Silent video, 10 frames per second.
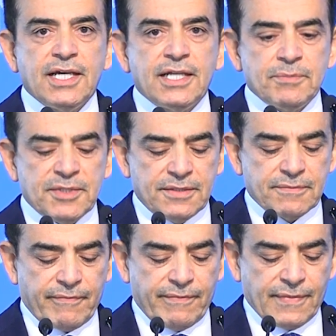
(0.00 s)
العالمي
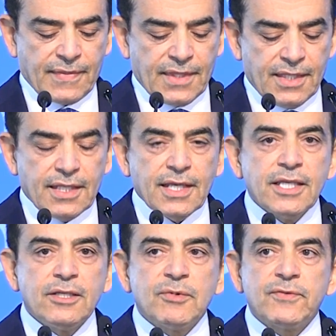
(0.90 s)

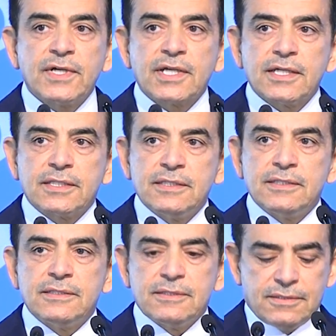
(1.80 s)
أي
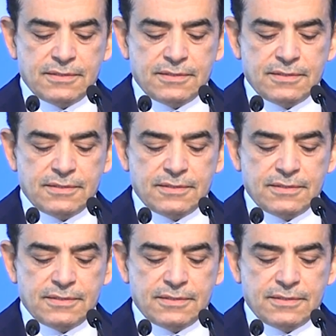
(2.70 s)
مفارقة